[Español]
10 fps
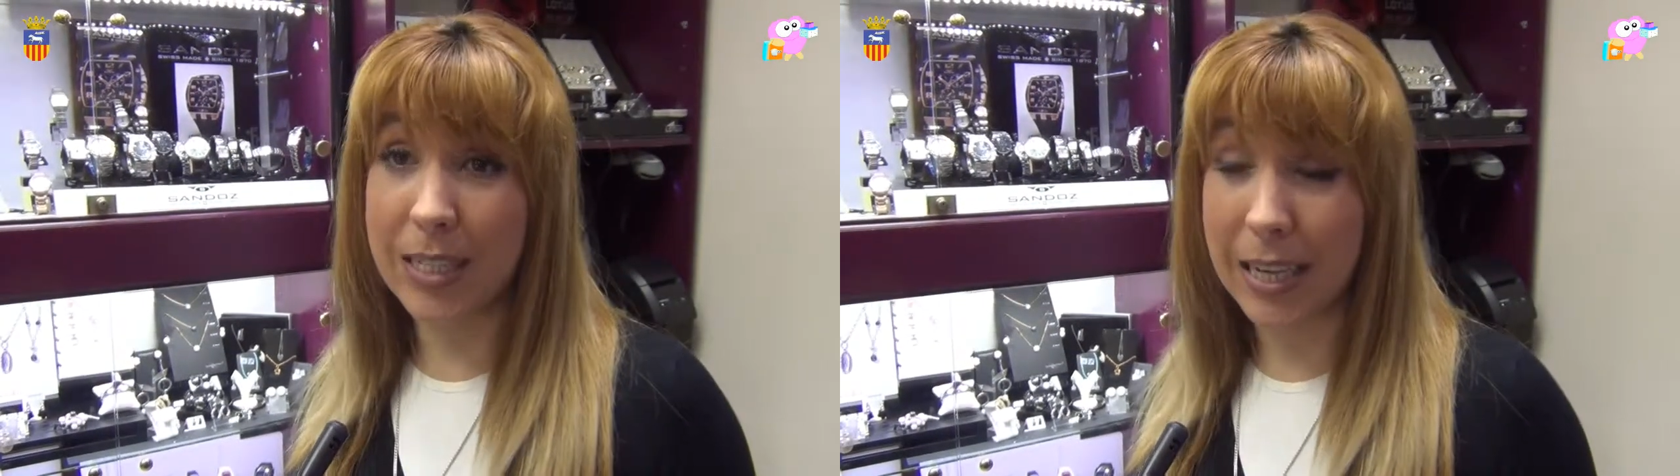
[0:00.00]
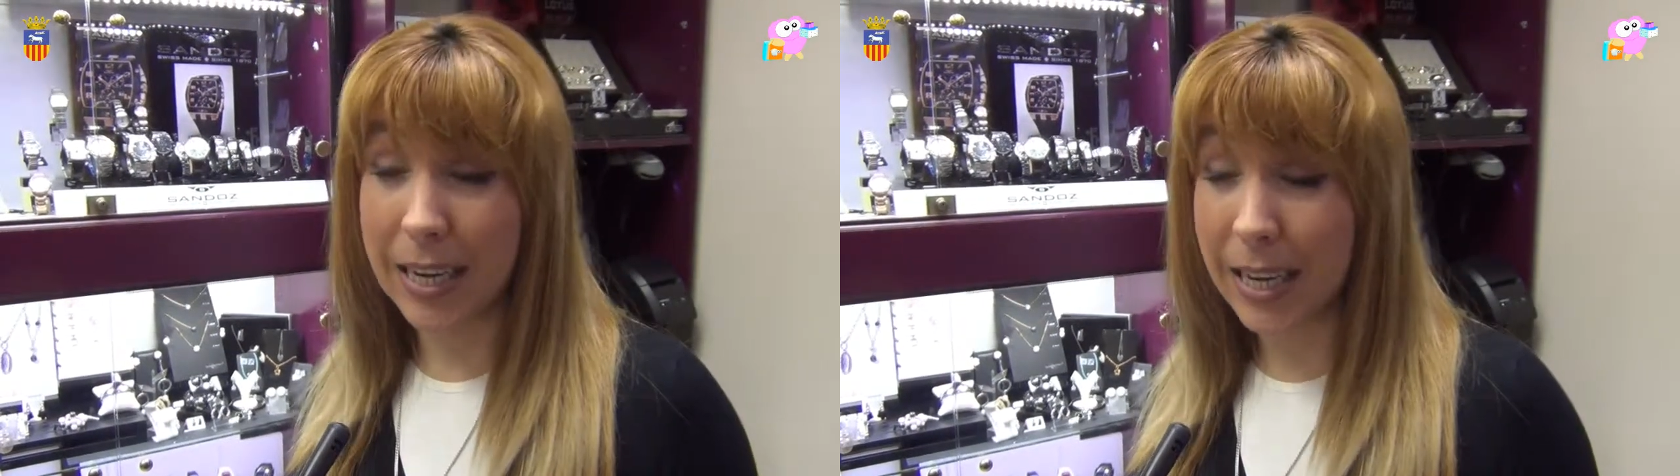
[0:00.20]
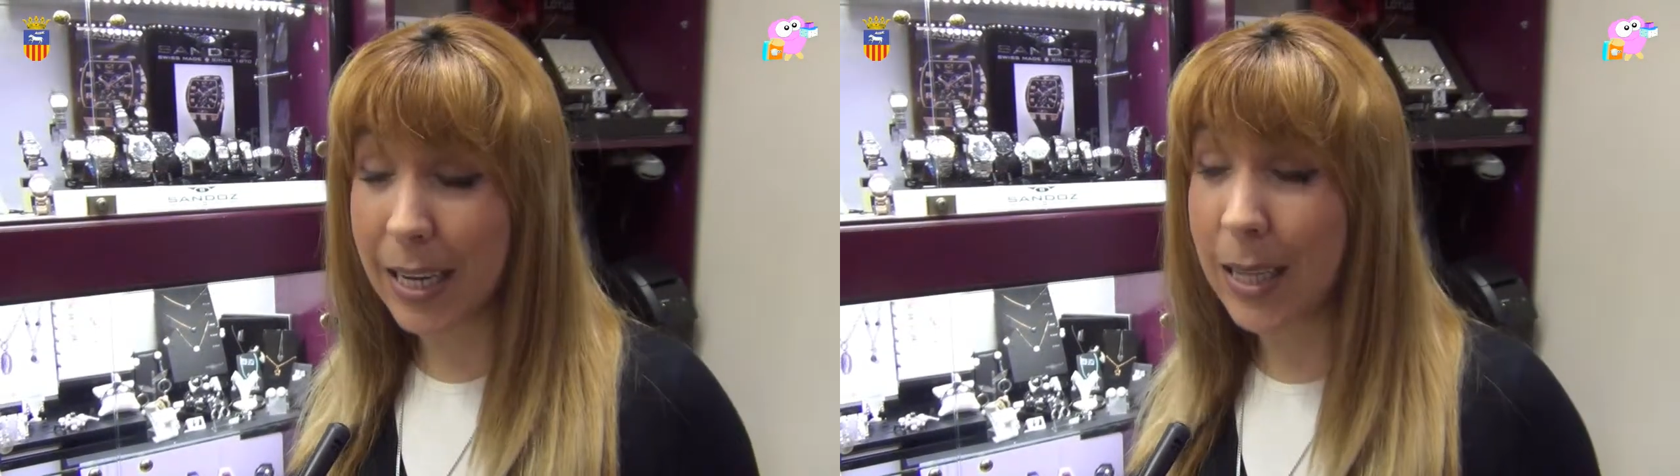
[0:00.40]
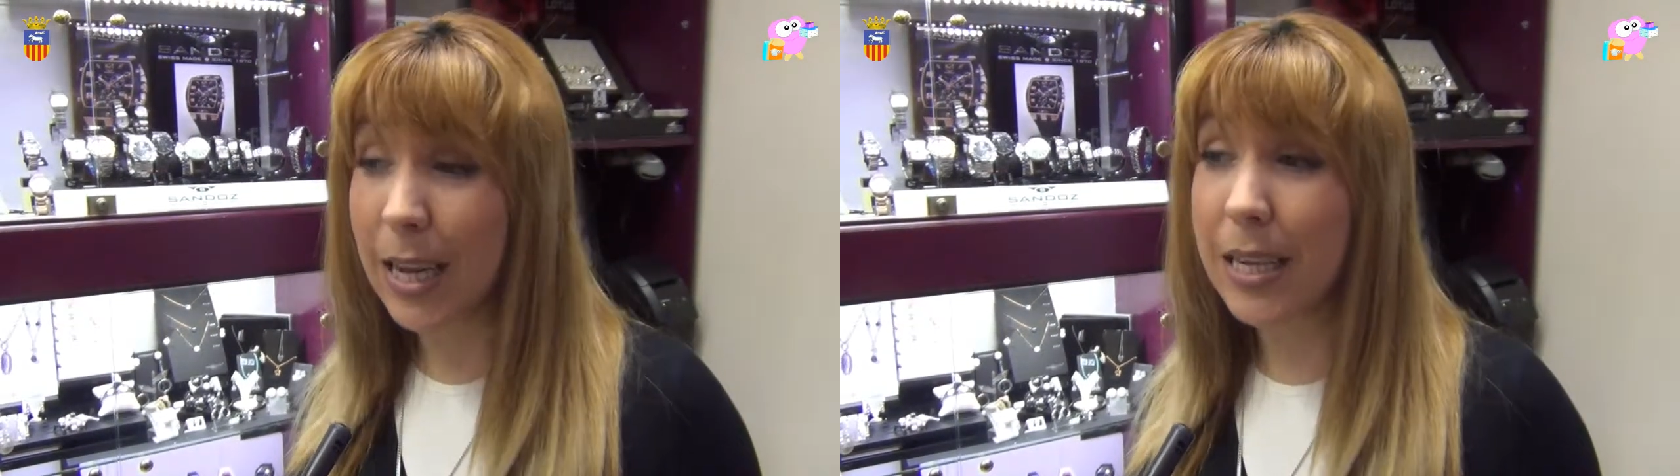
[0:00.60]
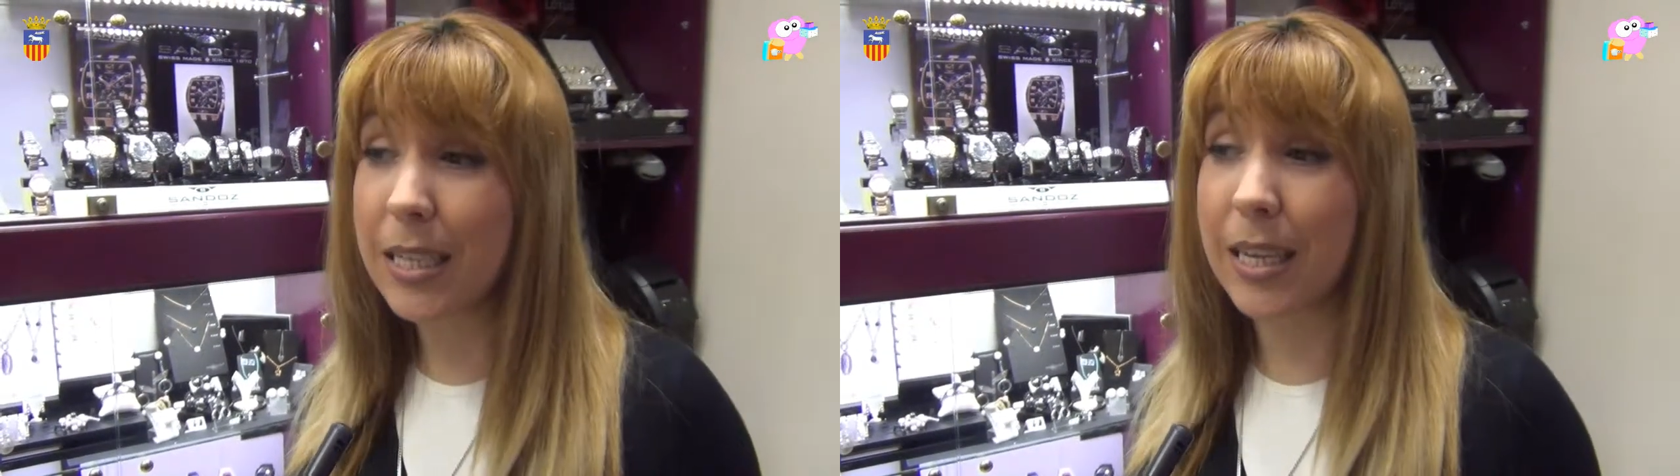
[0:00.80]

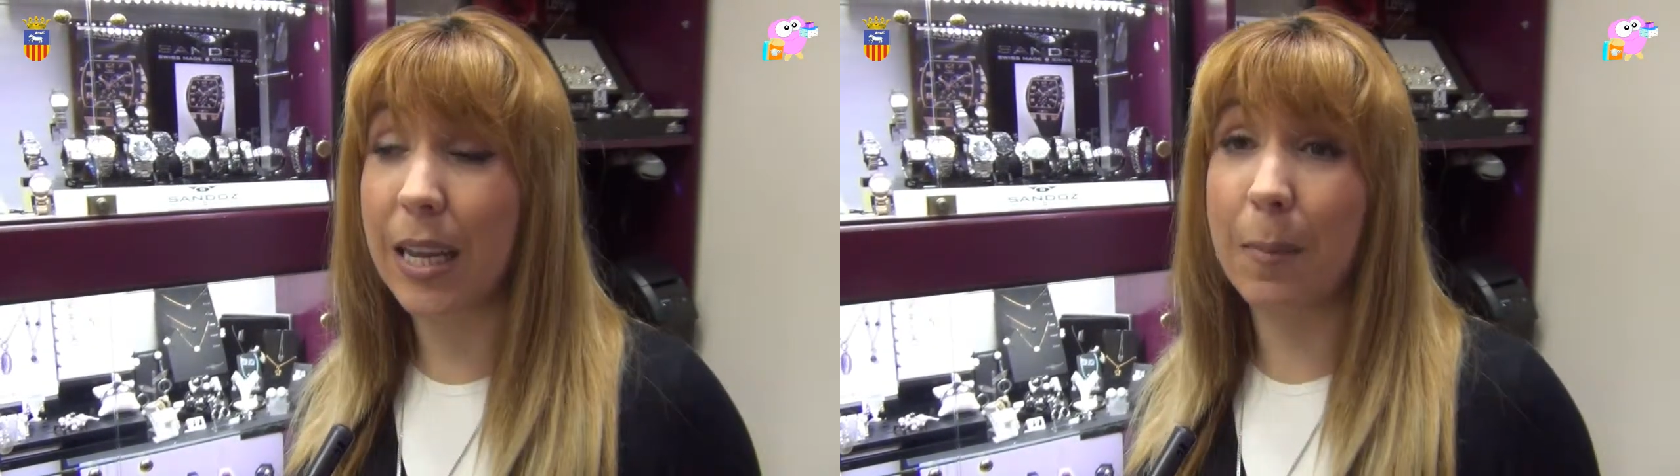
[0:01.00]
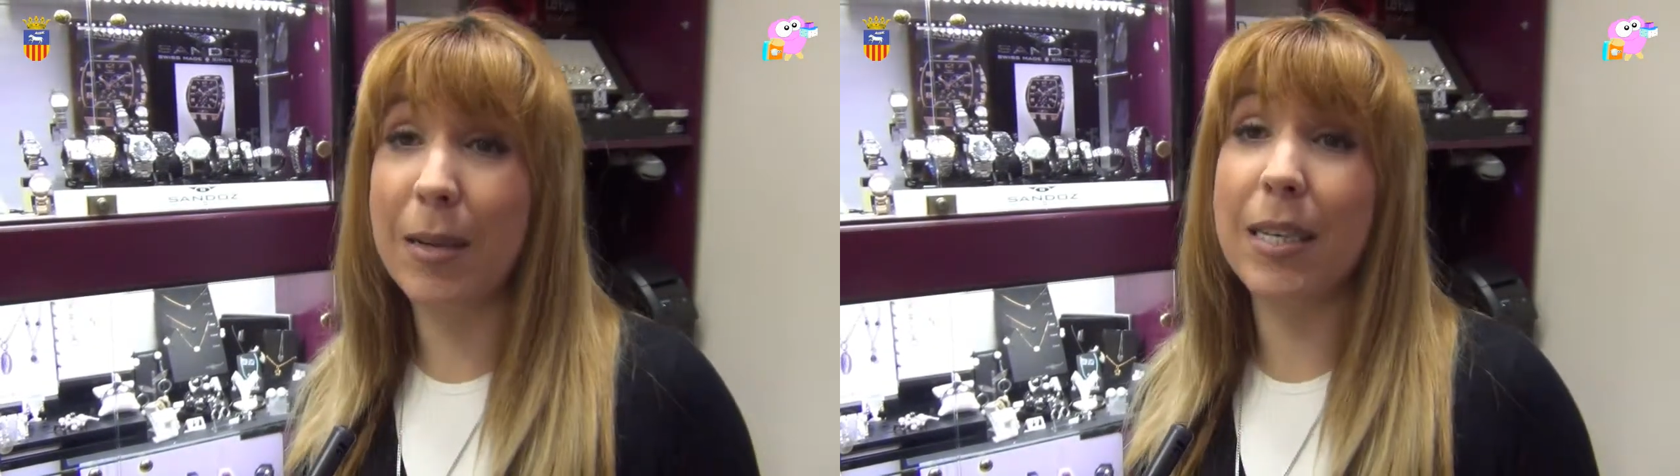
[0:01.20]
tarjetas y además